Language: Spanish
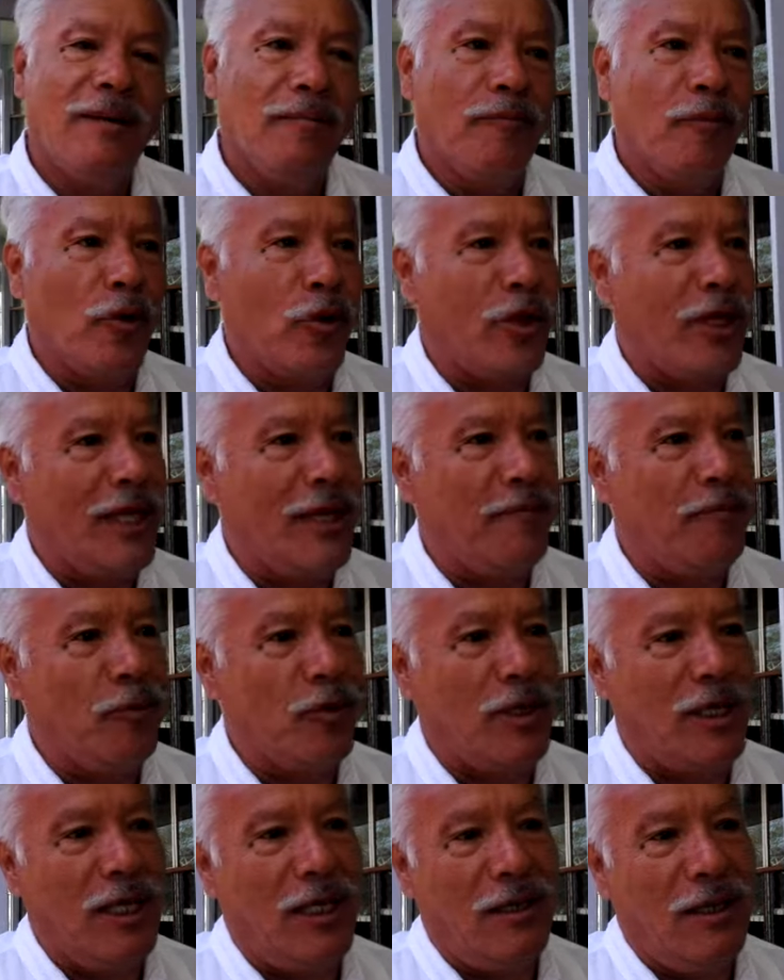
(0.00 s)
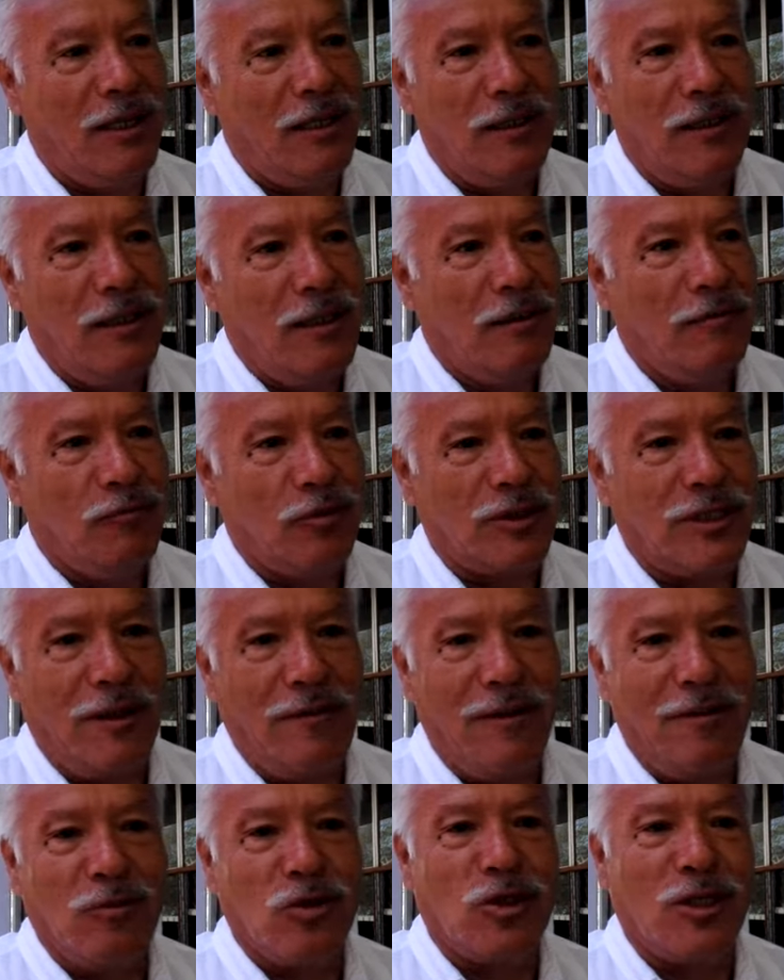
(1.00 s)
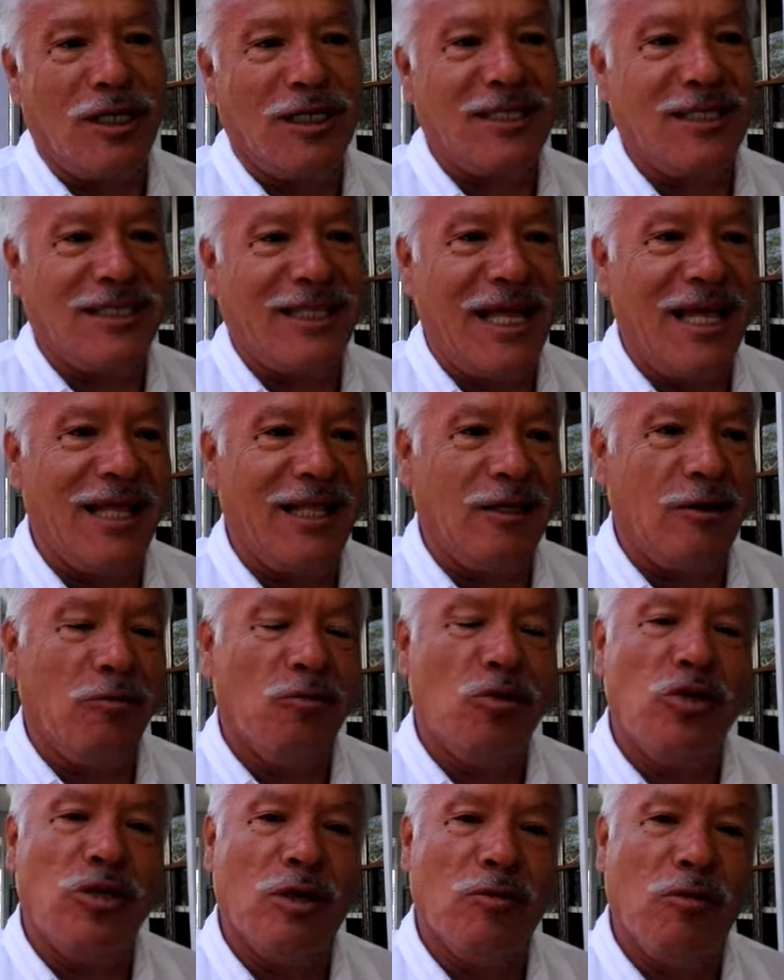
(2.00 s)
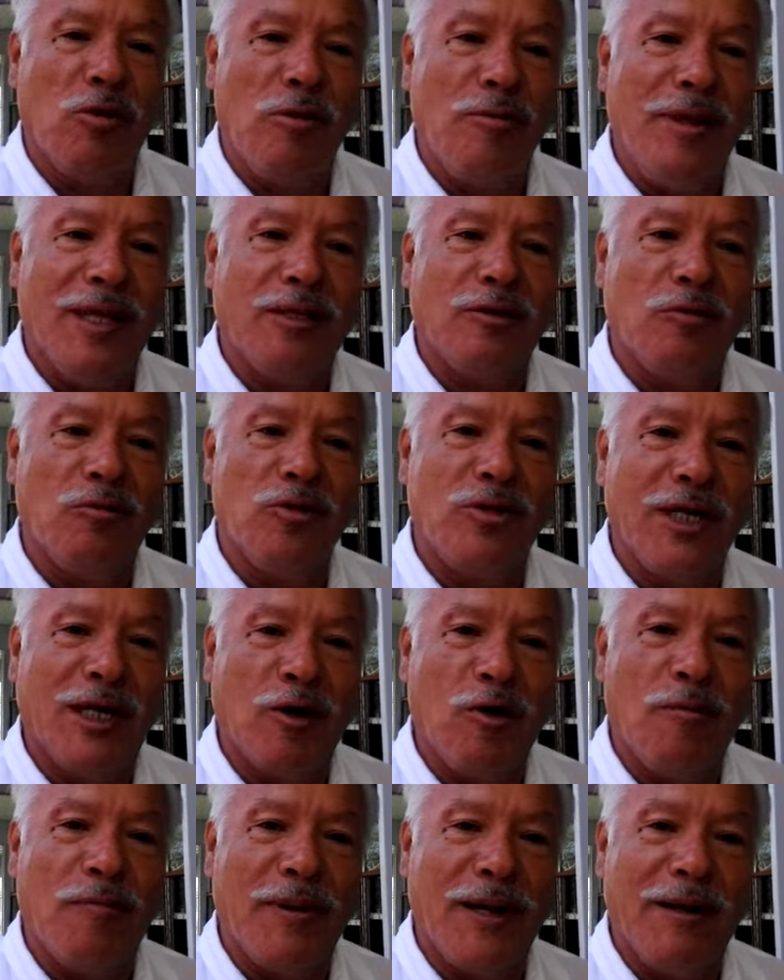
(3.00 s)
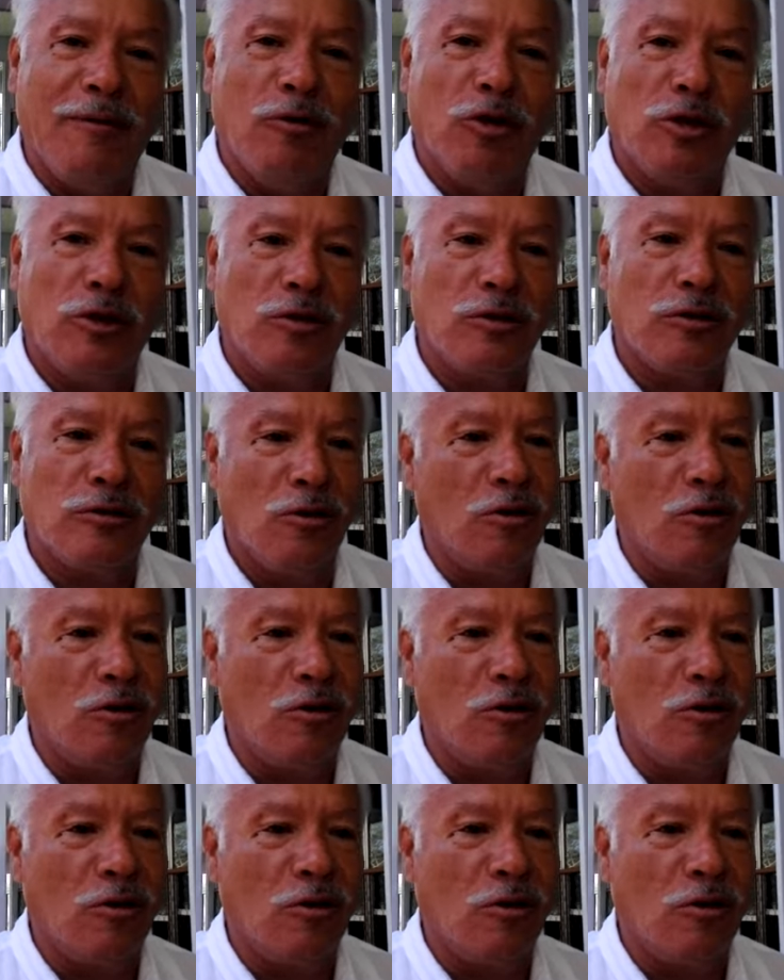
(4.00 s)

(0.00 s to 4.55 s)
¿Por qué? Porque pues sabemos que se está dando mucho movimiento, mucha compra de votos.